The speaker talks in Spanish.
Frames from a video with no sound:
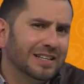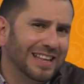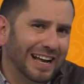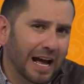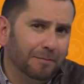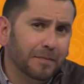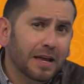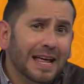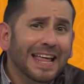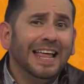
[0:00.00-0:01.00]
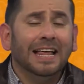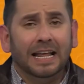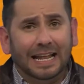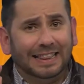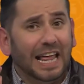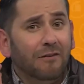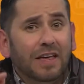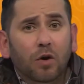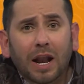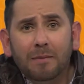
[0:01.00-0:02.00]
hasta acá.
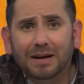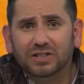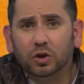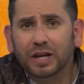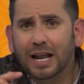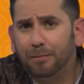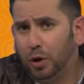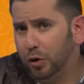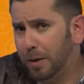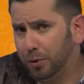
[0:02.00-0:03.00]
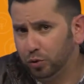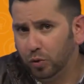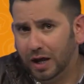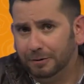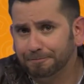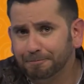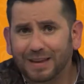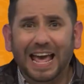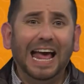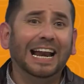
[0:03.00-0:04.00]
Debido a la invasión de Napoleón a Portugal,
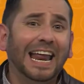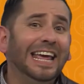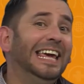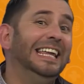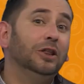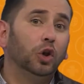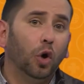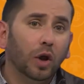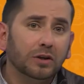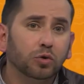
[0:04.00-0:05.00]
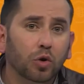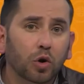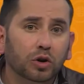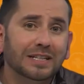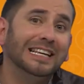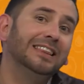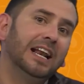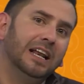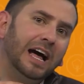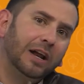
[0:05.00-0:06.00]
el rey y toda su corte se
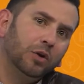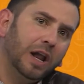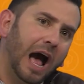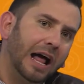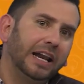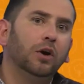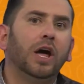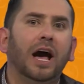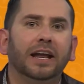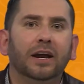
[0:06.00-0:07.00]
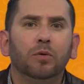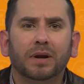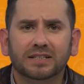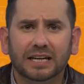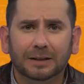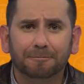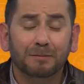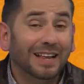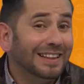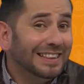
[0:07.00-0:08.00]
trasladaron a Río de Janeiro, en Brasil.
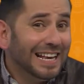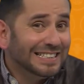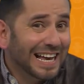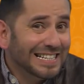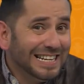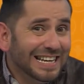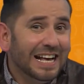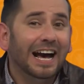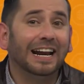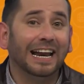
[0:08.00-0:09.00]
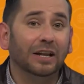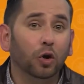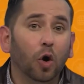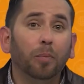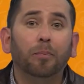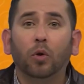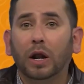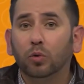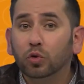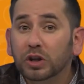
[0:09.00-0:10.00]
Desde allí reinó por
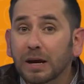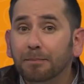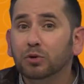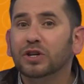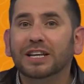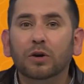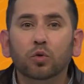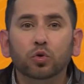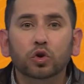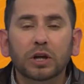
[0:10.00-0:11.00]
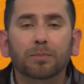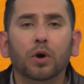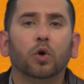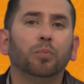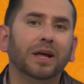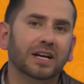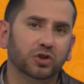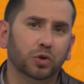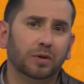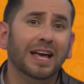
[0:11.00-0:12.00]
algún tiempo sin ningún tipo de
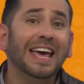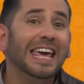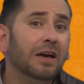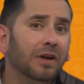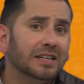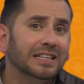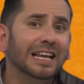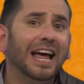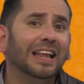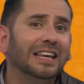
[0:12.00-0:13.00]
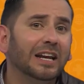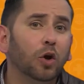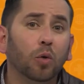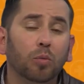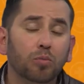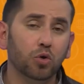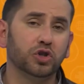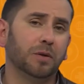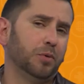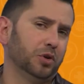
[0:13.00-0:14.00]
complicación y Brasil adquirió
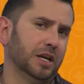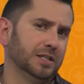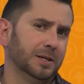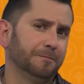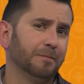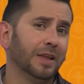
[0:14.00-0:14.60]
mucha importancia.